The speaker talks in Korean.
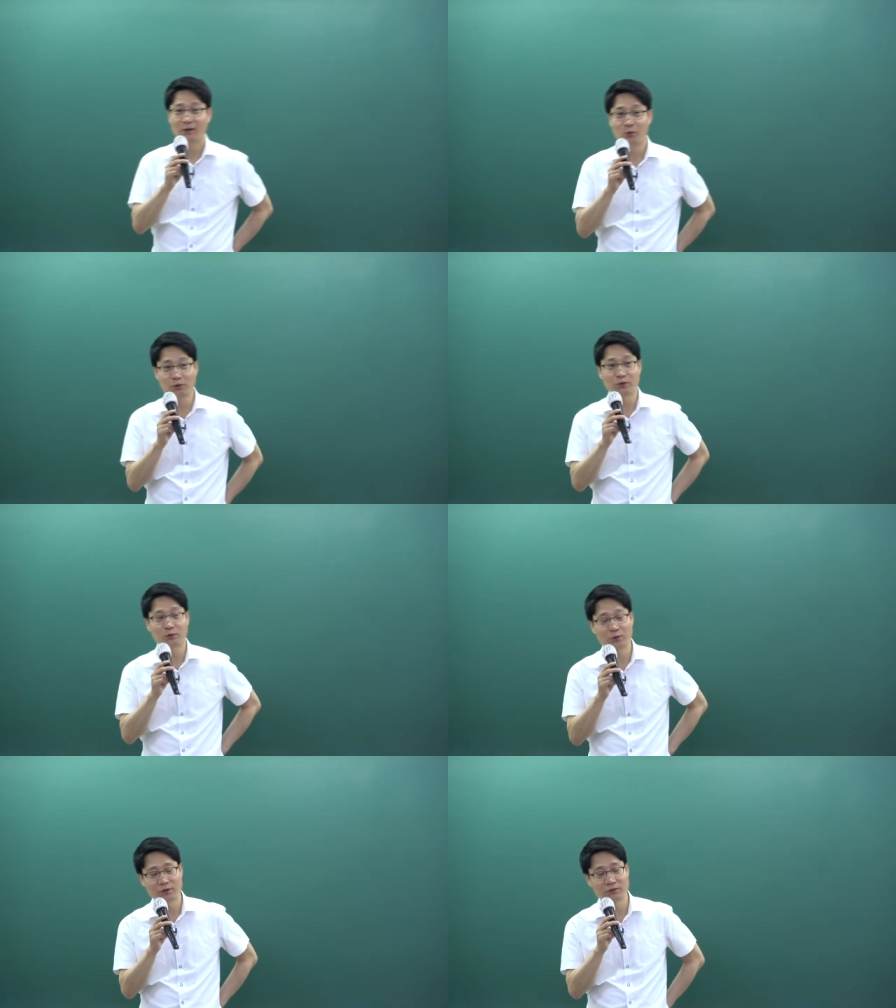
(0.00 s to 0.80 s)
고지서를
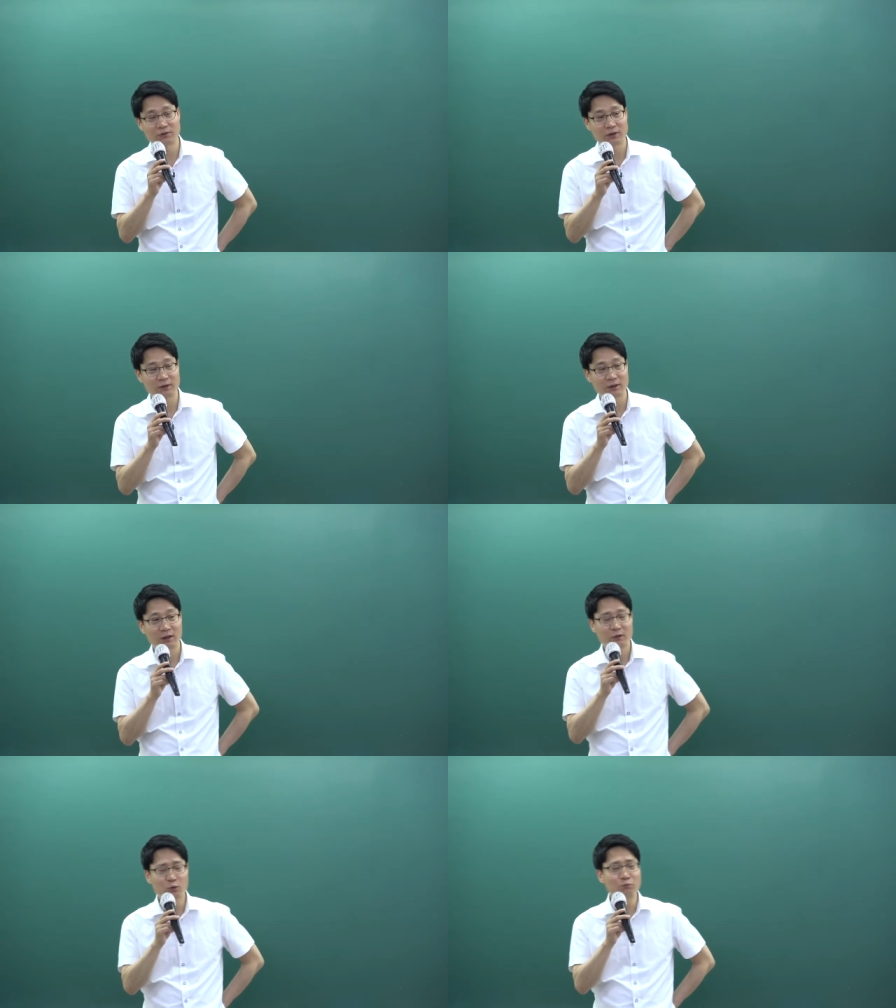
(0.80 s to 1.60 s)
통해 지금 세는데
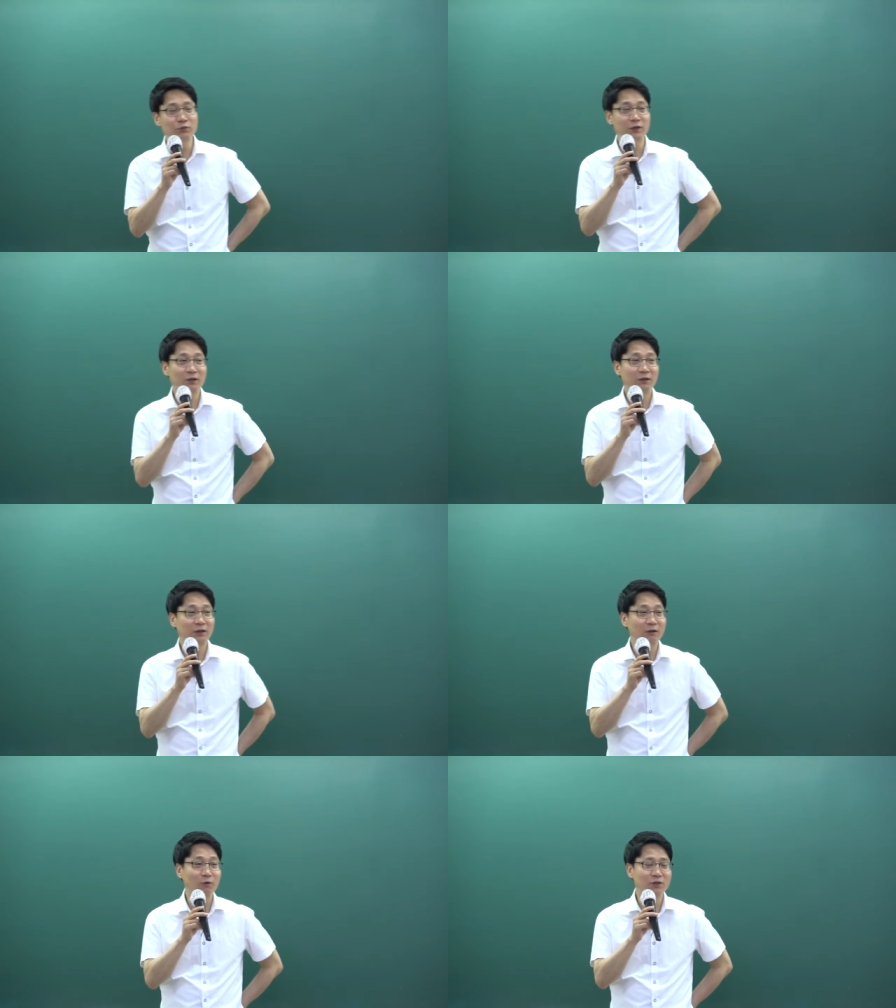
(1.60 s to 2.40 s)
종부세는
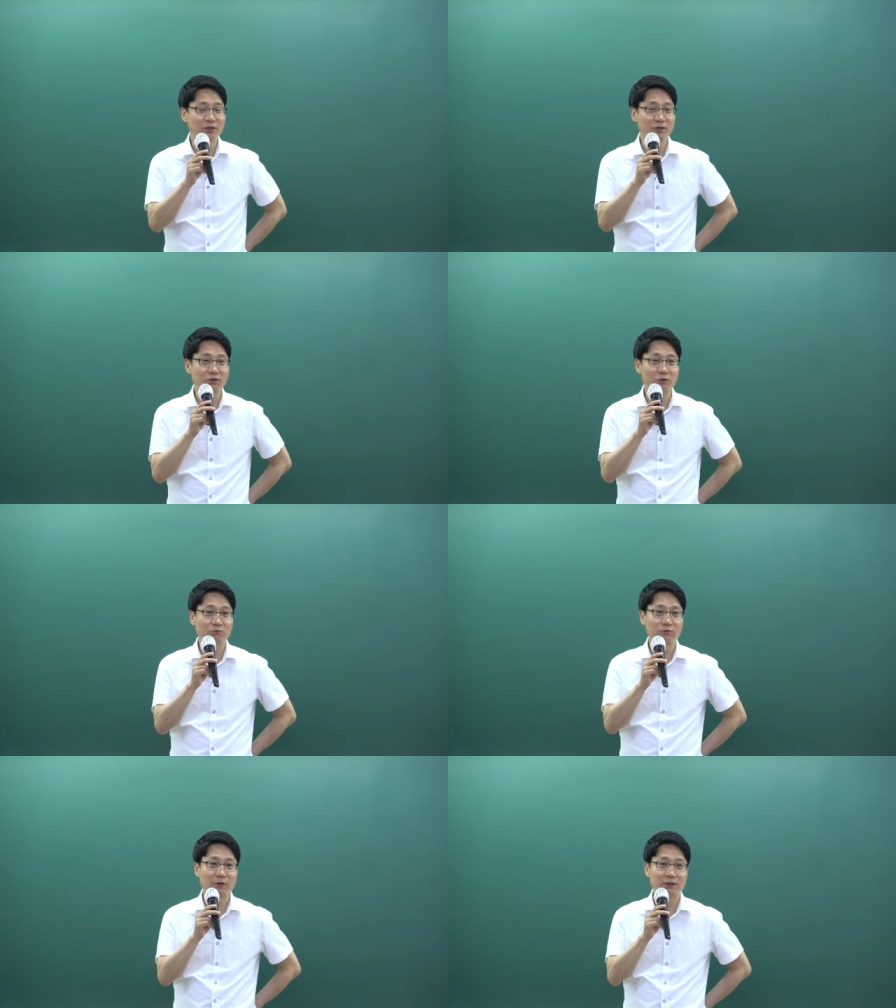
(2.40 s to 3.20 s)
그러니까 원칙은
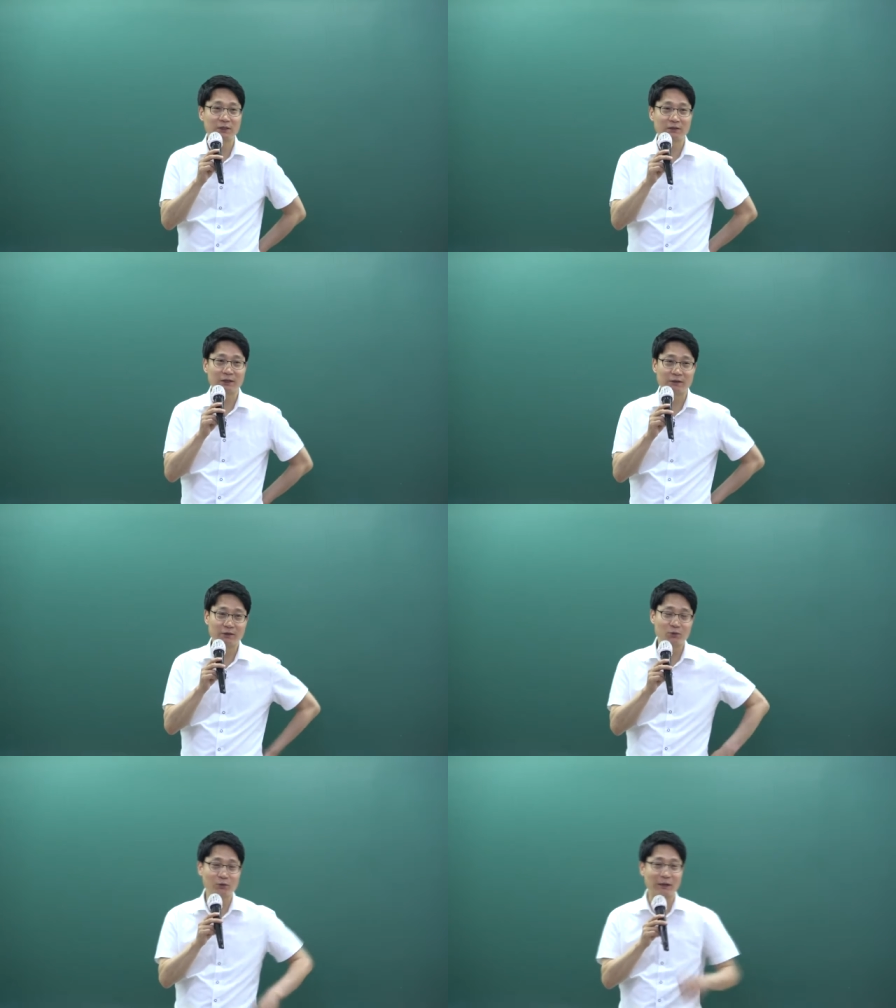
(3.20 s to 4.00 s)
정부가 세는데
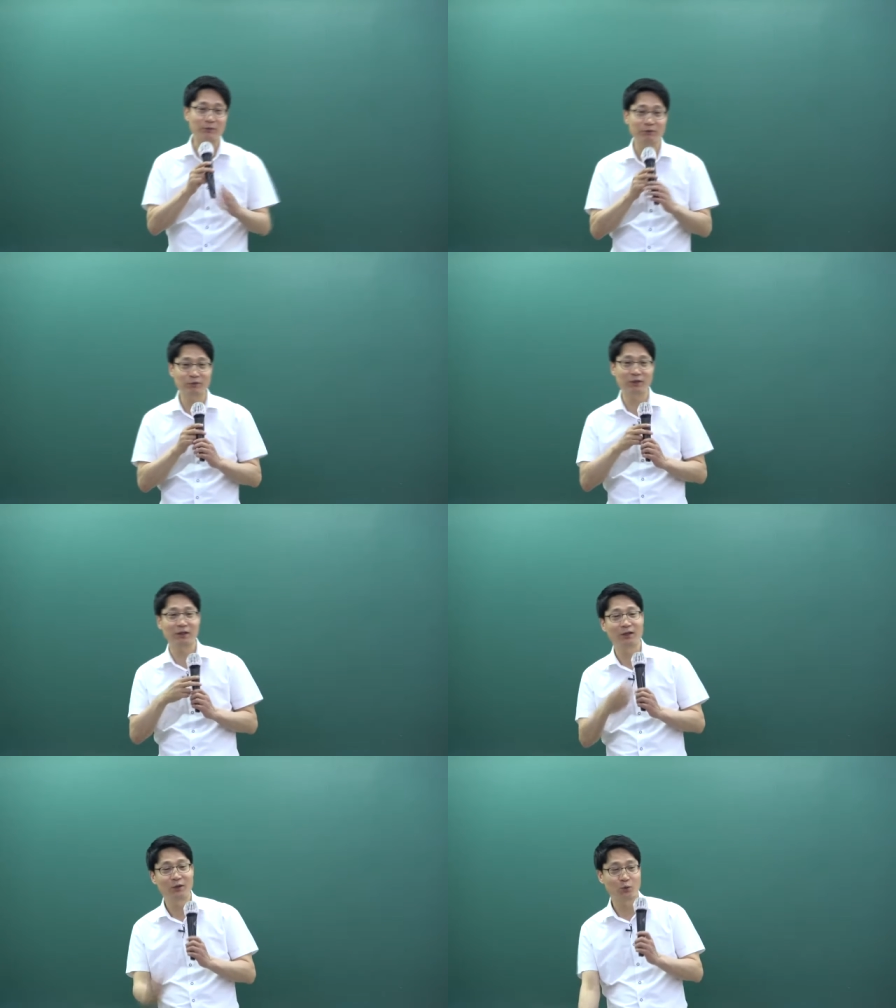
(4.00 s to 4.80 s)
예적으로
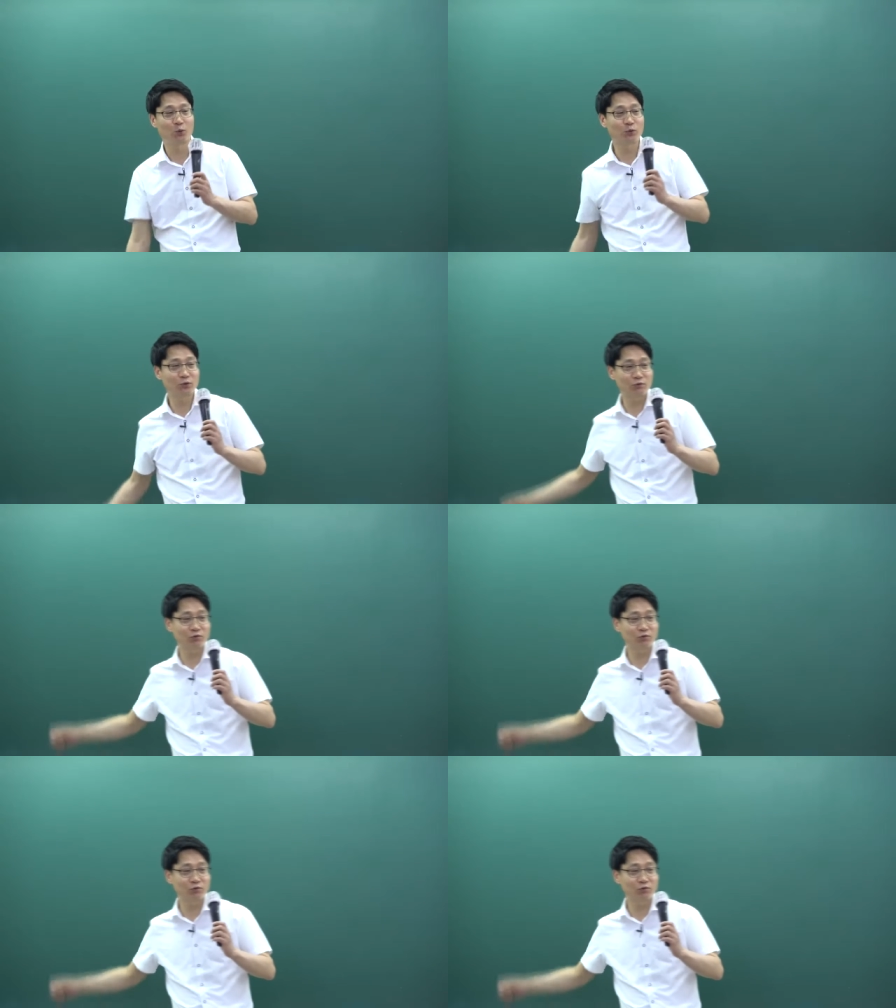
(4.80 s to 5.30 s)
납세문자가 고지서